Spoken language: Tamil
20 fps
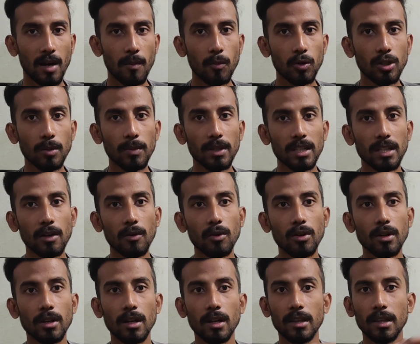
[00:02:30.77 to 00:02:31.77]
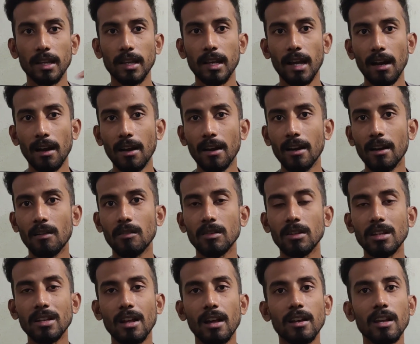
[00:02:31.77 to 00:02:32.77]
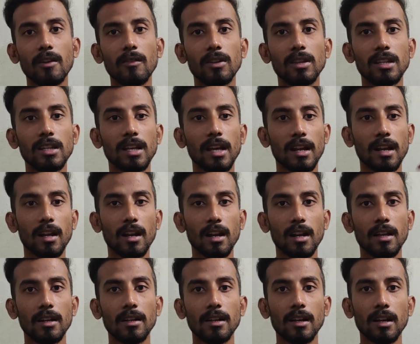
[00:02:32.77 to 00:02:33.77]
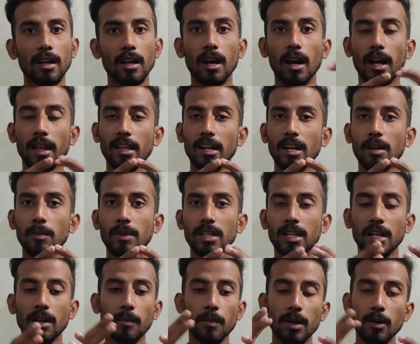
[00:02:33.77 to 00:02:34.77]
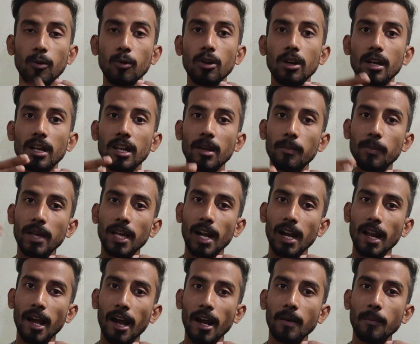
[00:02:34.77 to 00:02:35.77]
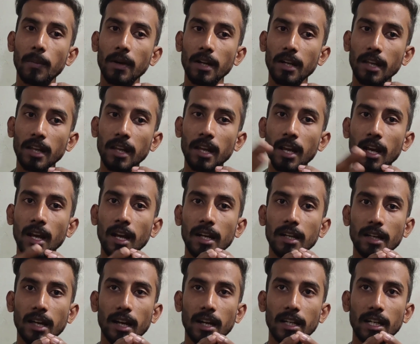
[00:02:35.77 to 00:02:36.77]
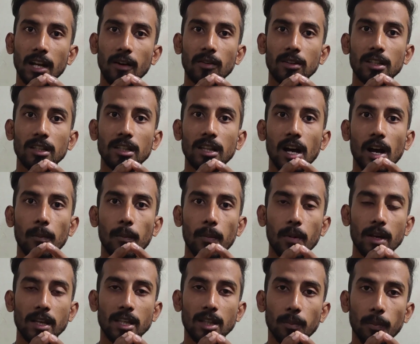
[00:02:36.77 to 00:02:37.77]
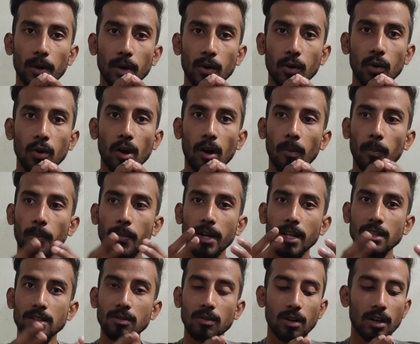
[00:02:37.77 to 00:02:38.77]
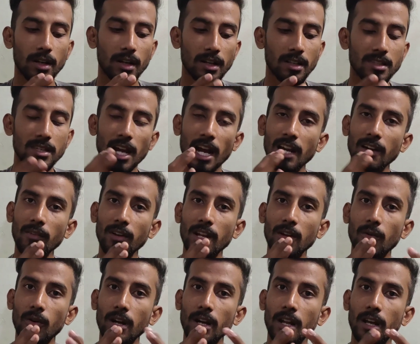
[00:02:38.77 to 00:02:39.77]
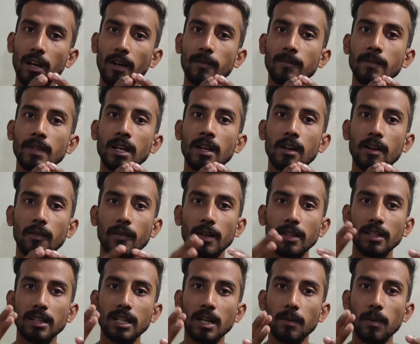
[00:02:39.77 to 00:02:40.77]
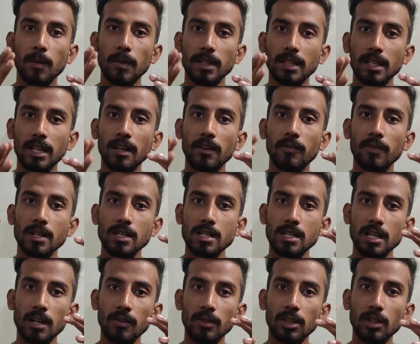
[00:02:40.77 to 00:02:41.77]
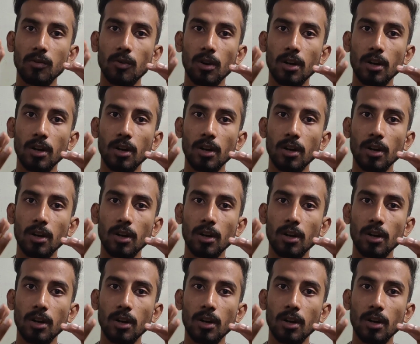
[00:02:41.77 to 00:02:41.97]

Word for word: நம்ம வந்து பார்த்திங்கன்னா ஒரு இந்த கேலண்டரை வந்து நிறைய வந்து எரர்லாம் இருக்குது அதனால் பார்த்திங்கன்னா நம்ம லீப் இயர்லாம் ஆட் பண்ணி கரெக்டாக வந்து இதாக இது பண்ணணும் அப்படின்னு சொல்லிட்டு ஜான்வரி ஒன்றை வந்து நம்ம பார்த்திங்கன்னா ஃபஸ்ட்டாக வந்து